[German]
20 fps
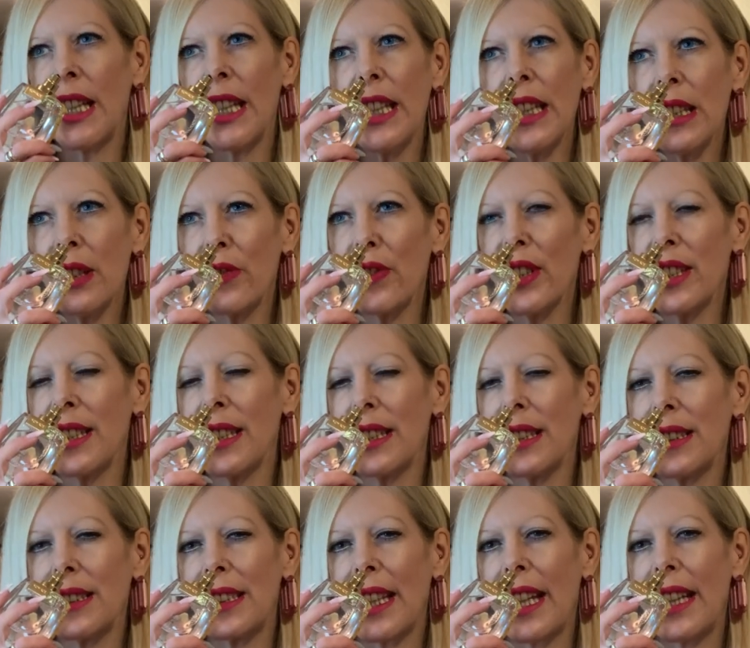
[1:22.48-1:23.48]
Ich
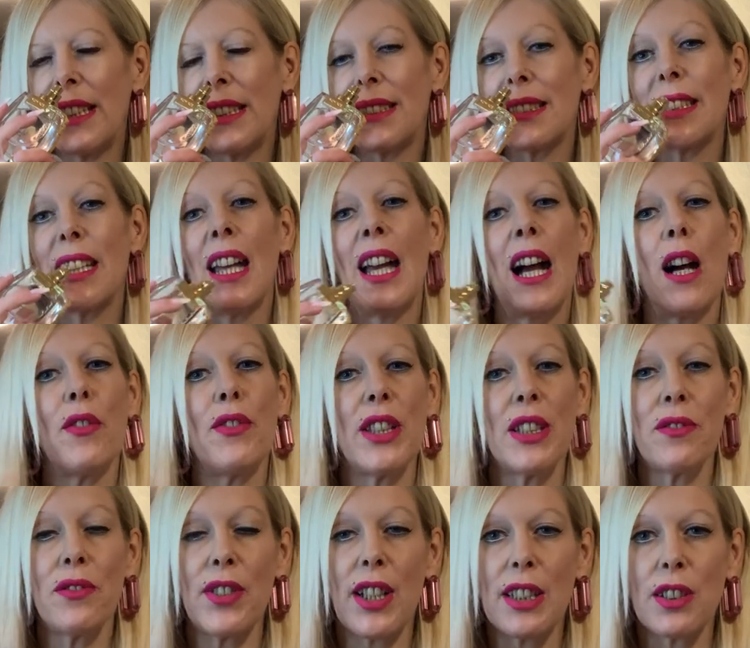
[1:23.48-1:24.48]
finde, der ist auf
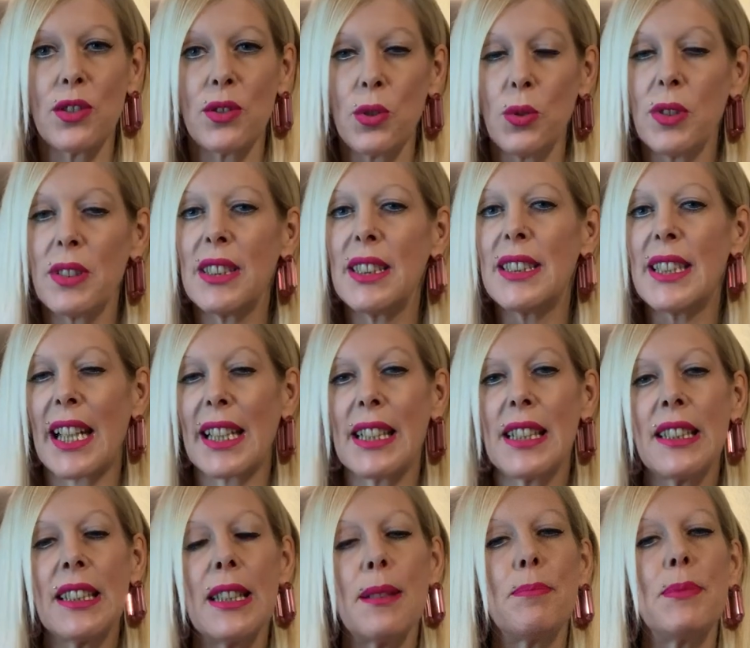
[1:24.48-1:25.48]
jeden Fall süß. Die
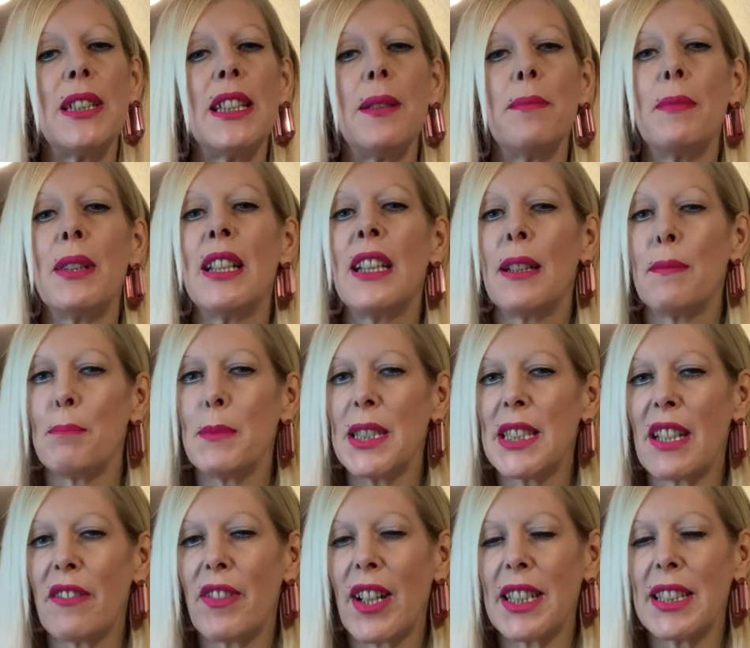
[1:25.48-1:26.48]
Dattel gibt ihm mit
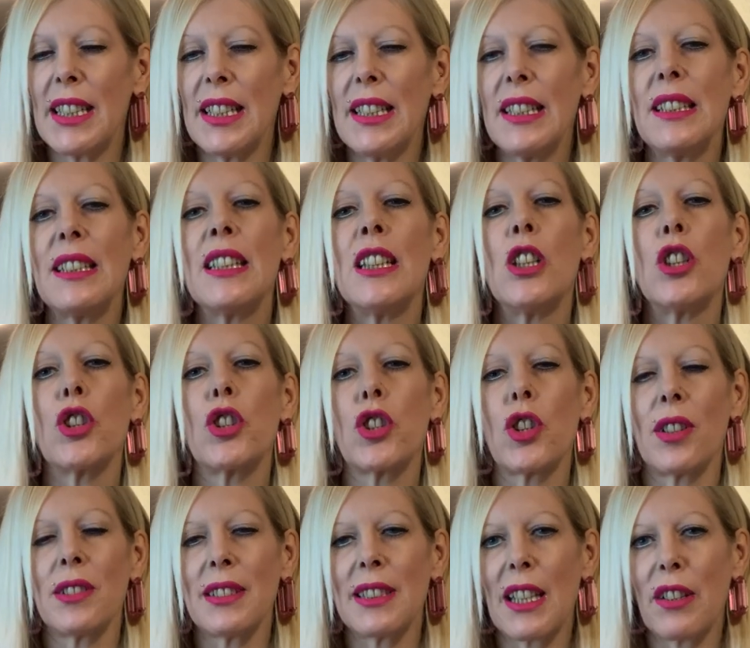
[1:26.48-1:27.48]
der Vanille
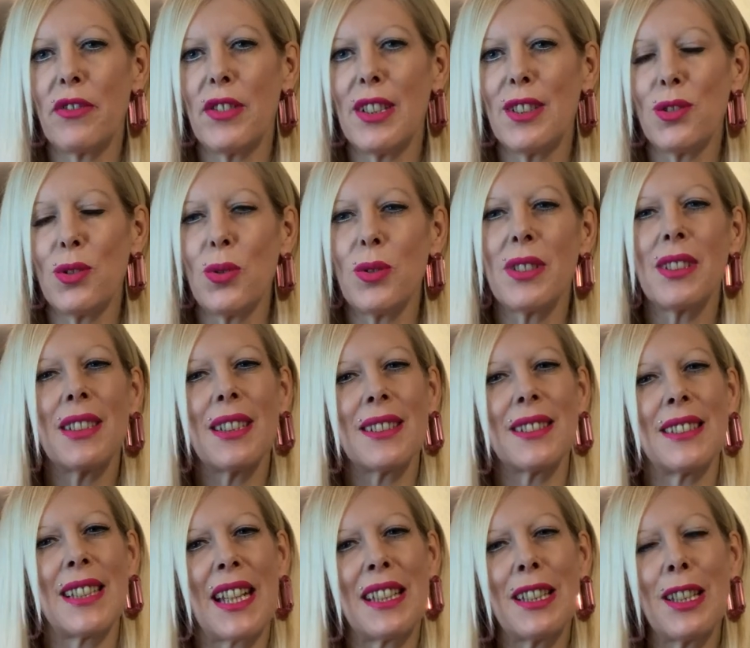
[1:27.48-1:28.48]
schon sehr viel Süße.
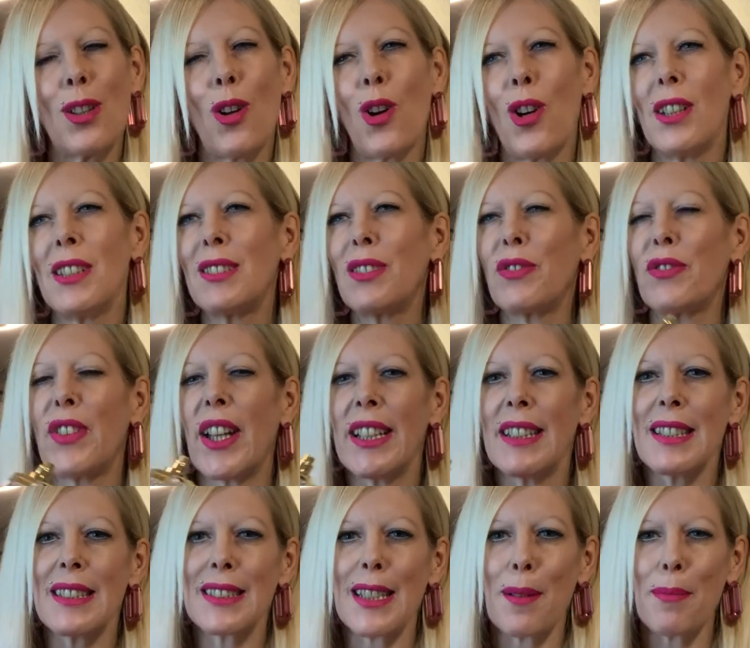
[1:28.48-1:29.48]
Das Sandelholz
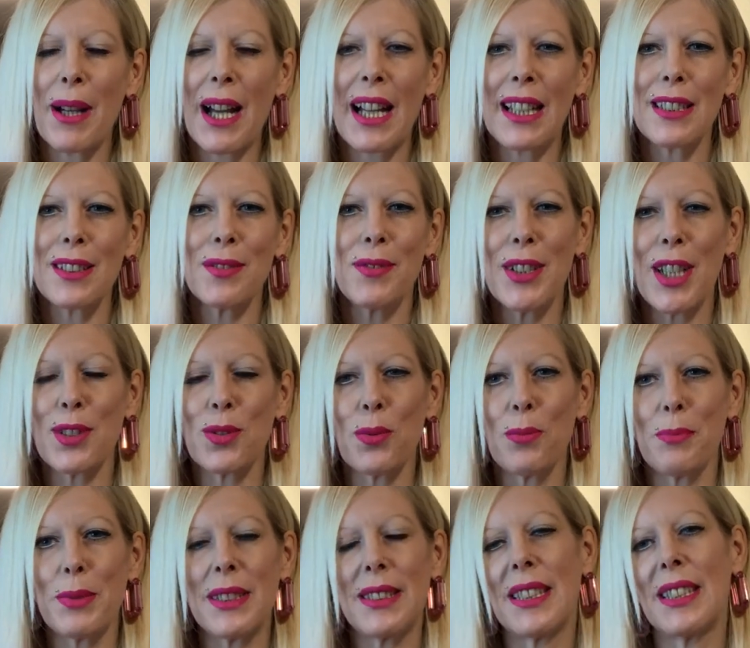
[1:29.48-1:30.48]
fängt das aber alles wieder so
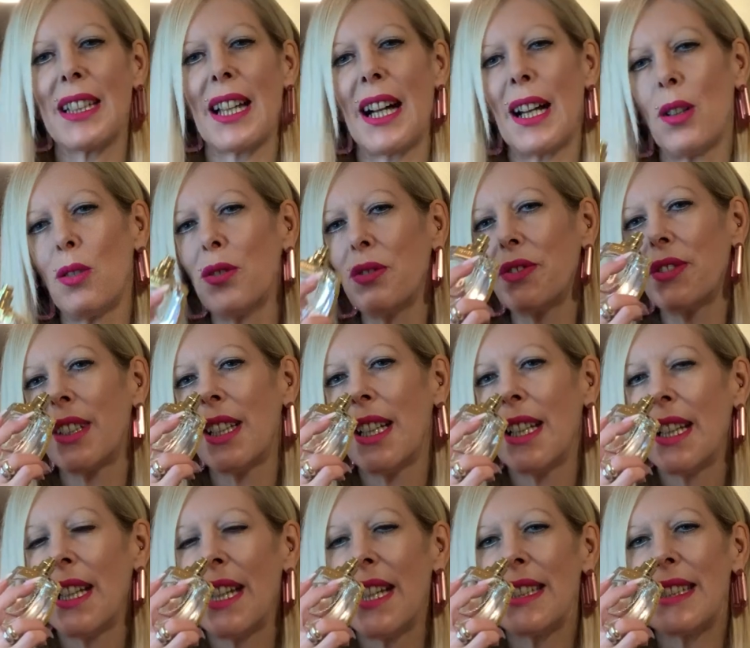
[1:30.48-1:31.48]
ein bisschen auf.
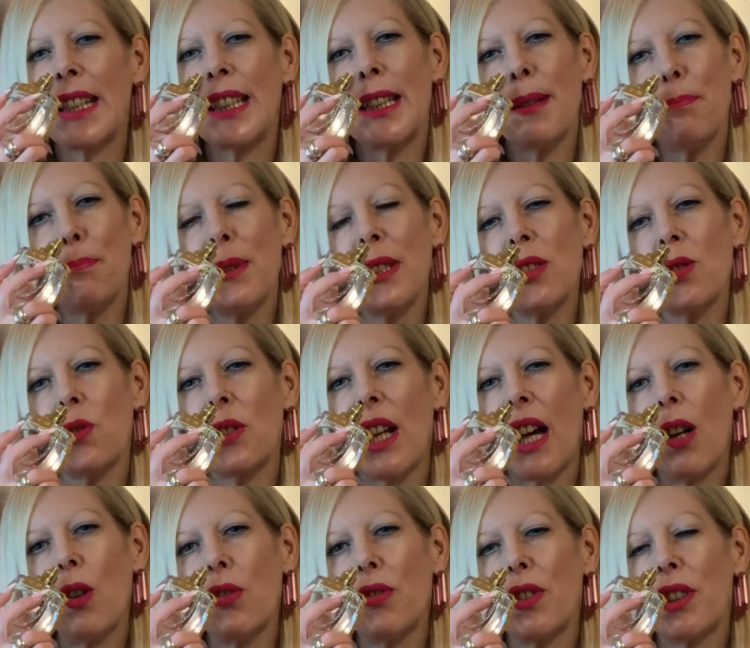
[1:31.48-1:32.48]
Der gibt mir so einen
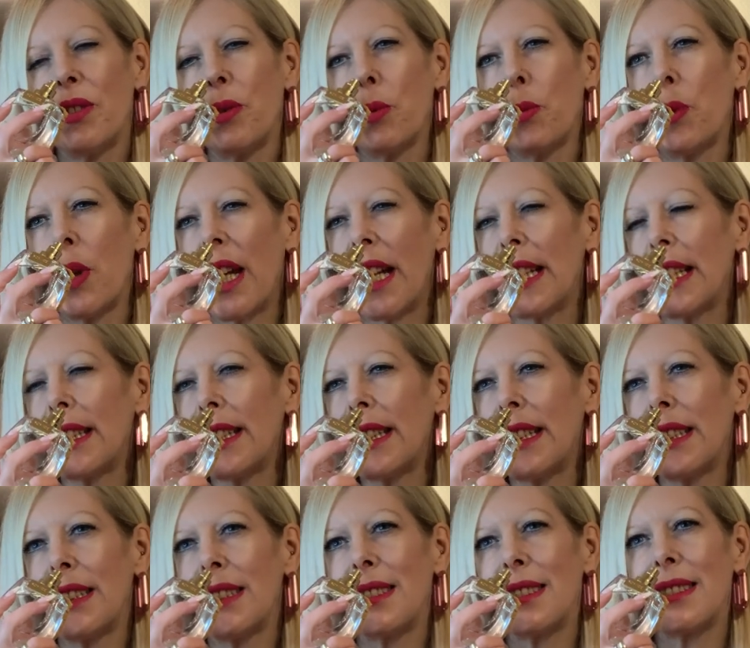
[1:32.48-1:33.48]
Hauch von
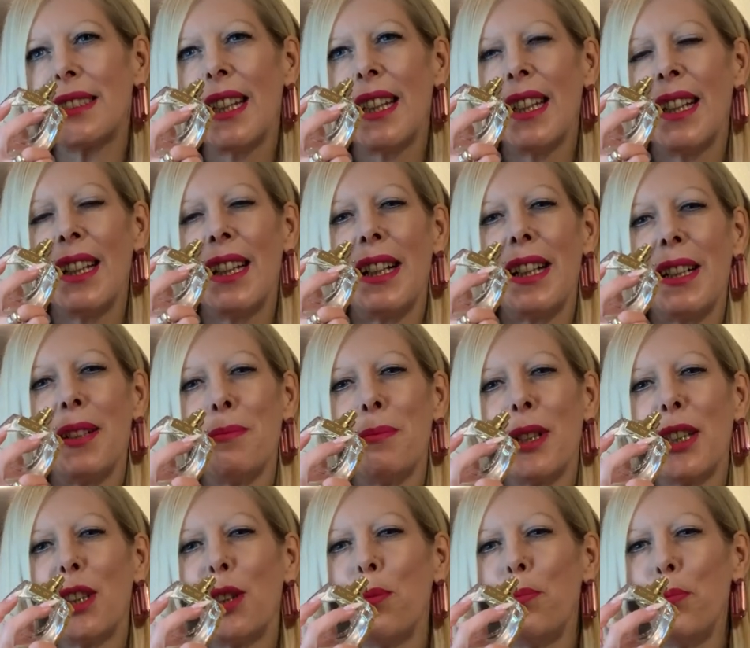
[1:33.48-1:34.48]
Wellness, ähm,
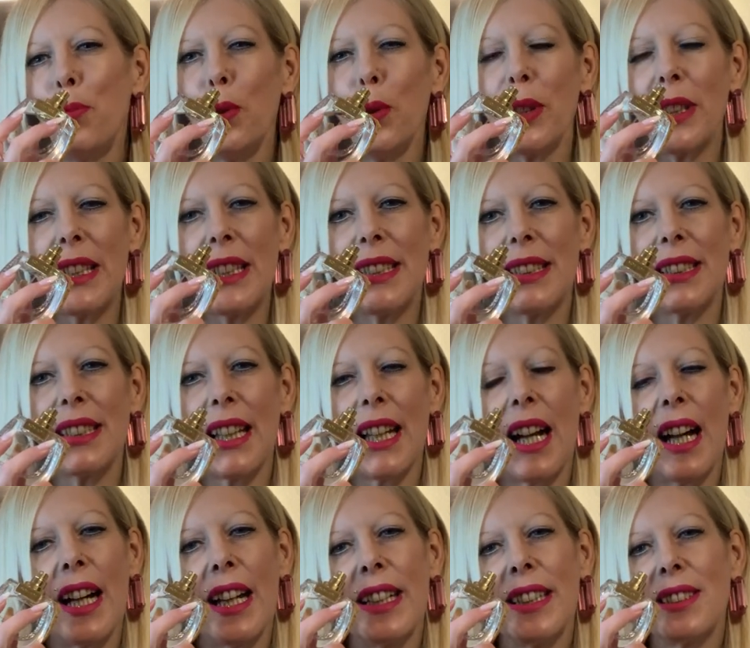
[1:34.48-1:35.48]

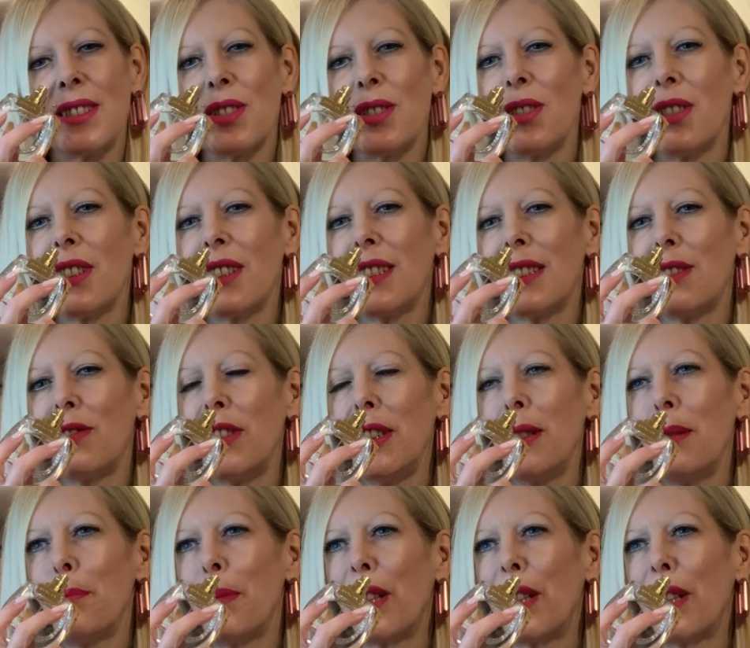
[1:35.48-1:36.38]
Gemütlichkeit irgendwie.